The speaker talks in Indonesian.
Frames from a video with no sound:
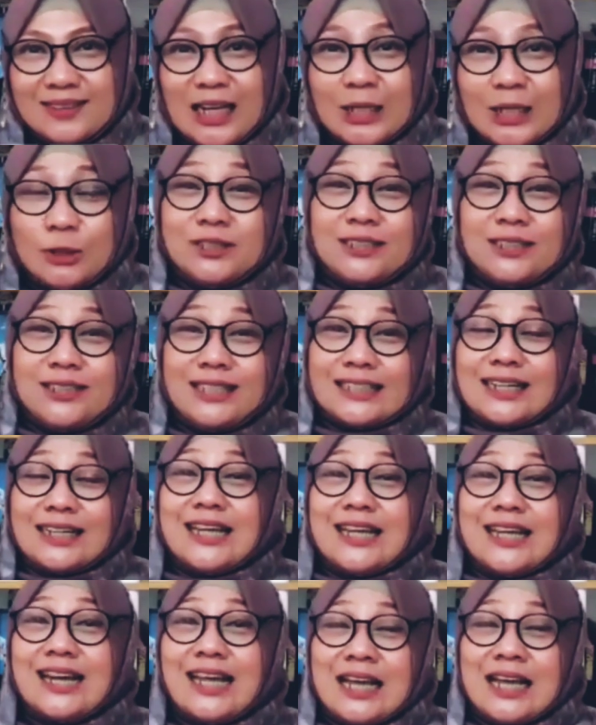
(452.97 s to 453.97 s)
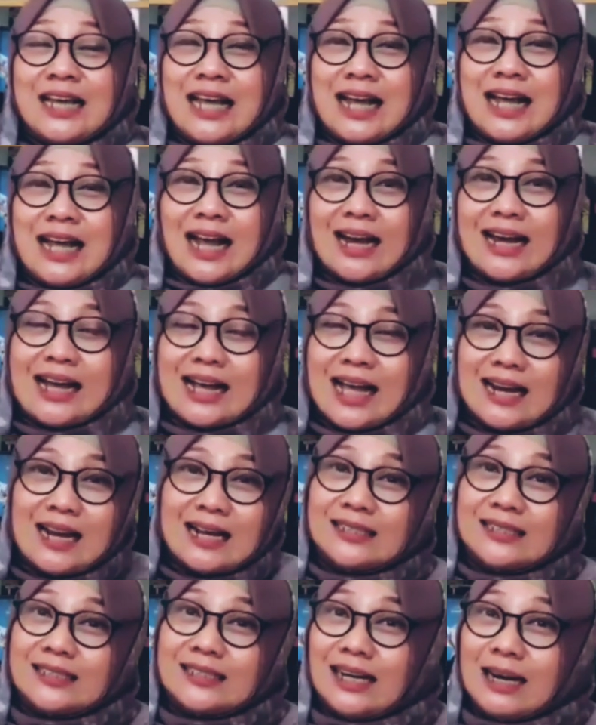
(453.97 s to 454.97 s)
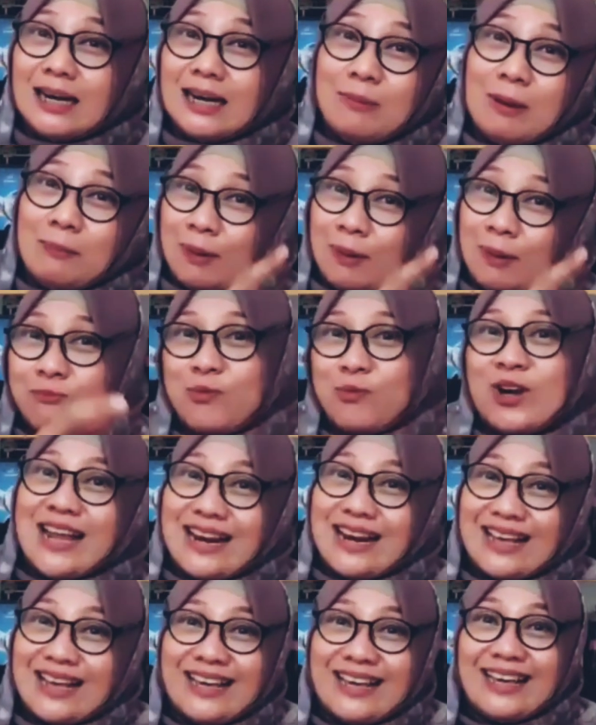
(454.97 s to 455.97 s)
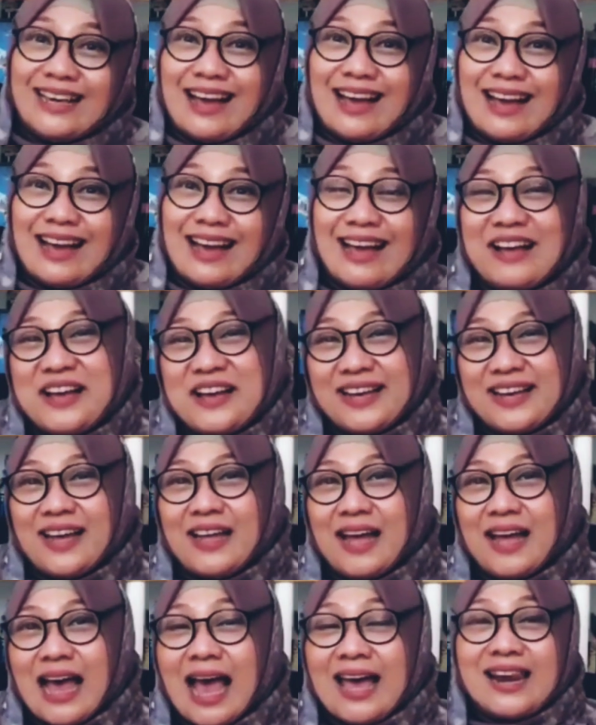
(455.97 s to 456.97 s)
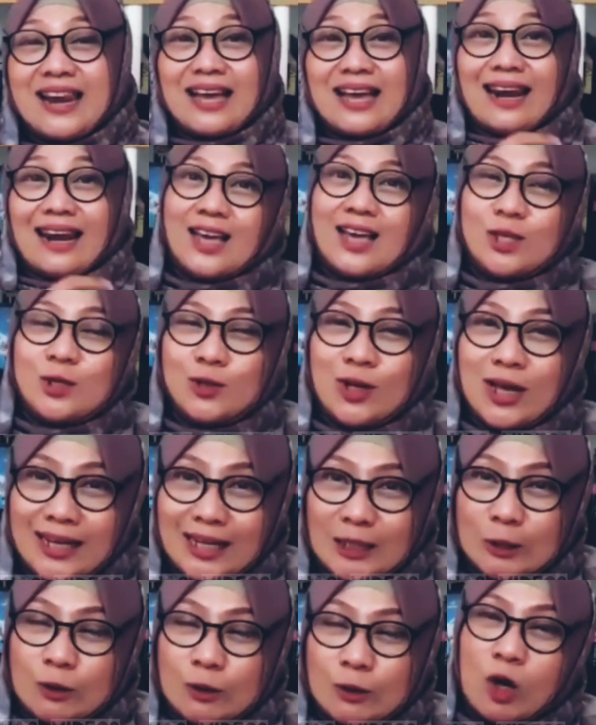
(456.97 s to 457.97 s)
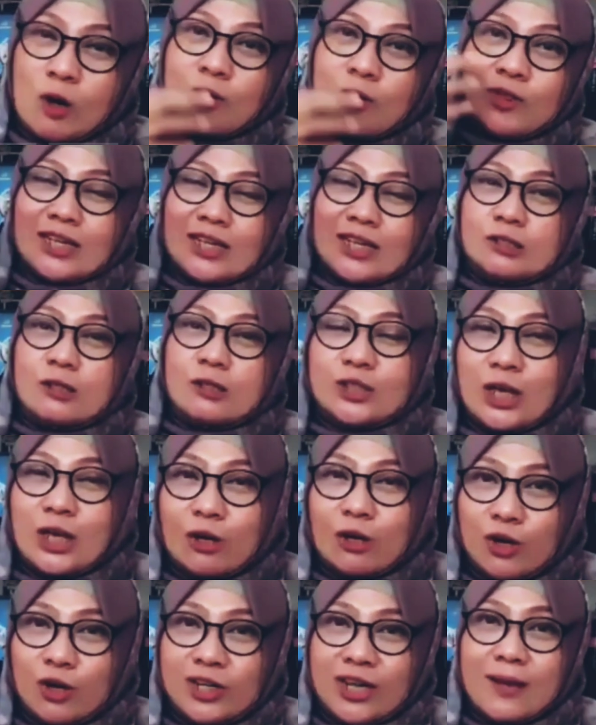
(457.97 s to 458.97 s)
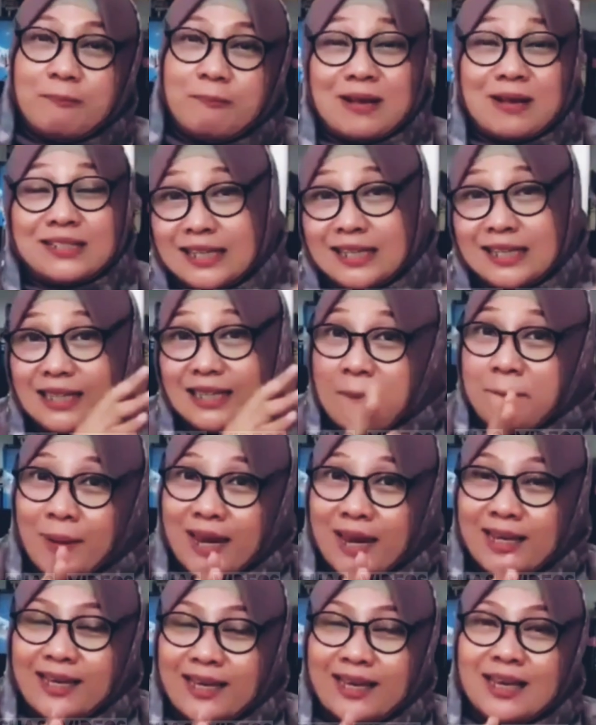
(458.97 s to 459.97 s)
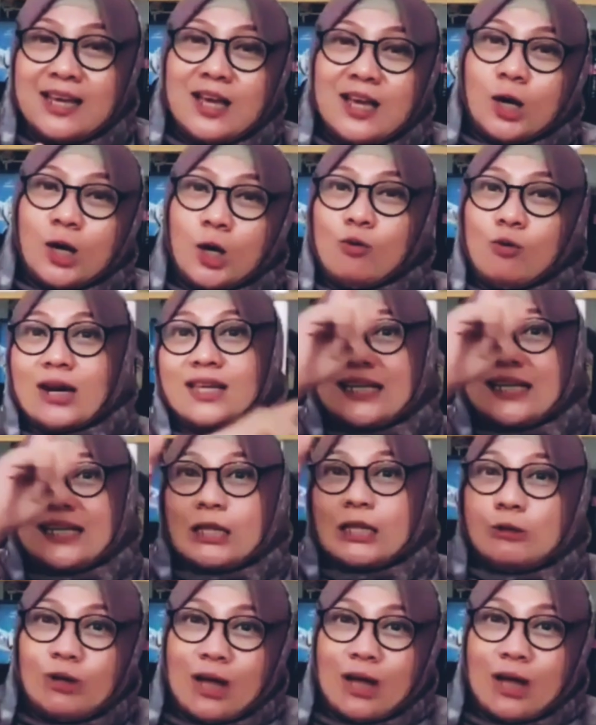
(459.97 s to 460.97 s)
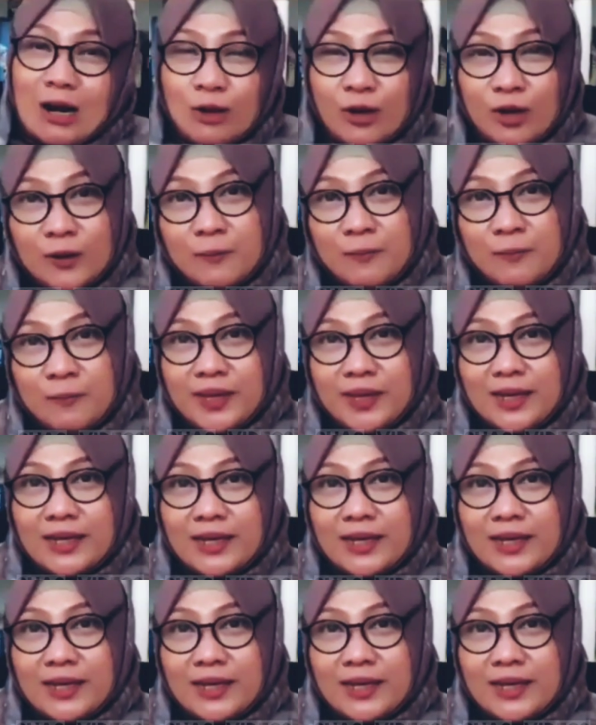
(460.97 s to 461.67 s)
itu dia sendiri kadang-kadang lebih perempuan dari kita ya anak laki juga gitu hormon testosteronnya pas SMP nih keluarnya satu galon